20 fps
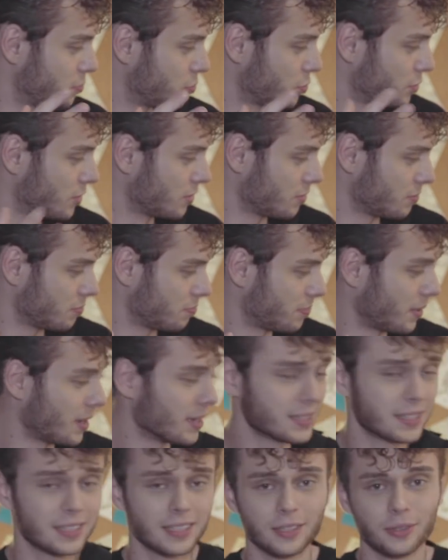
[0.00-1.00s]
burada
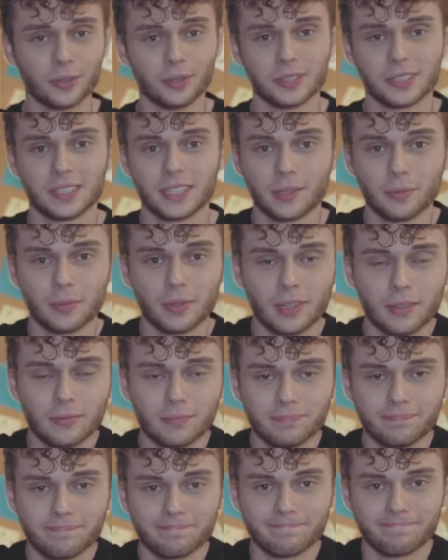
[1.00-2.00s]
bazılarını
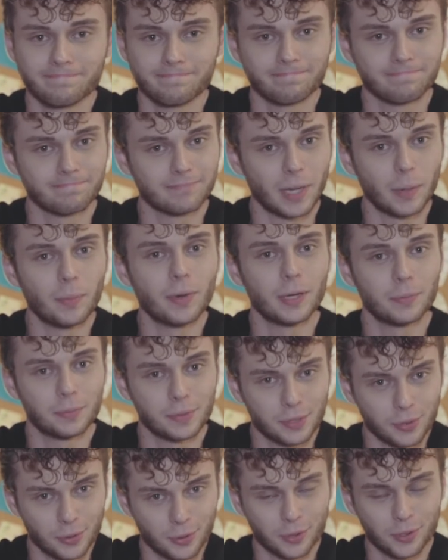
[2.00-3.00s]
gösterebildim ama
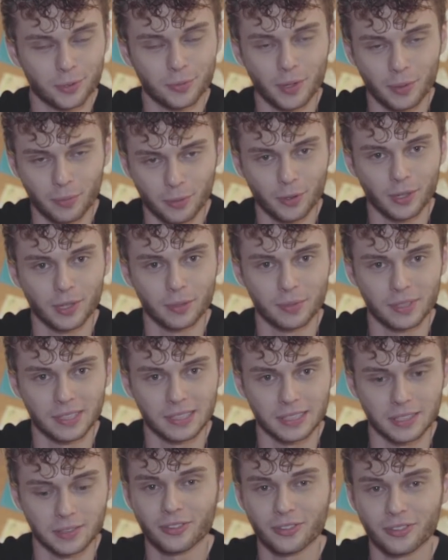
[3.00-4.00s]
hepsini okuduğuma emin
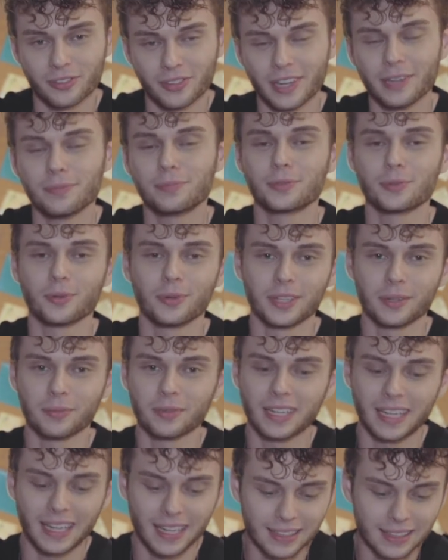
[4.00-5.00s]
olabilirsiniz. Ve hepsi
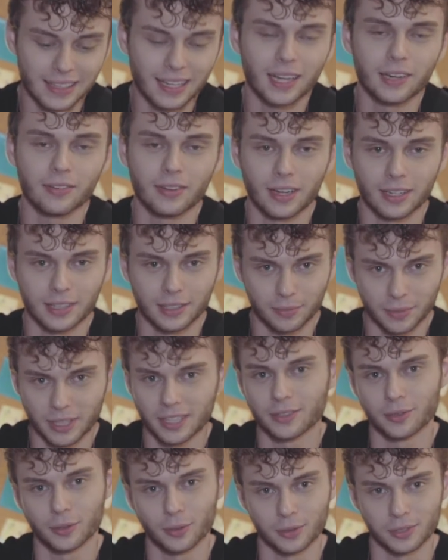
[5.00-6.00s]
odamın en değer verdiğim
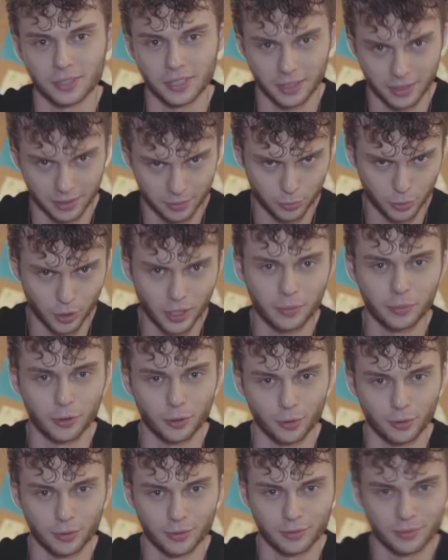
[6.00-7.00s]
yerinde olacak. Buna emin
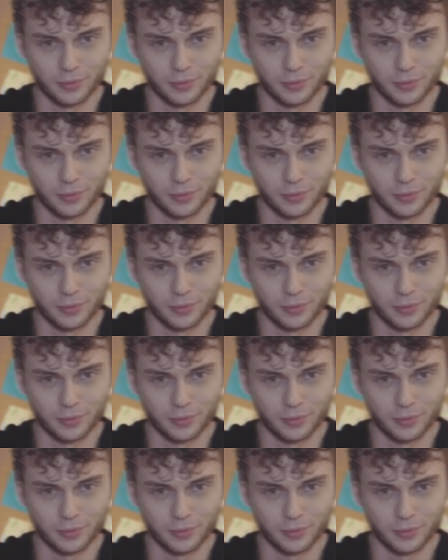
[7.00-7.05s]
olun.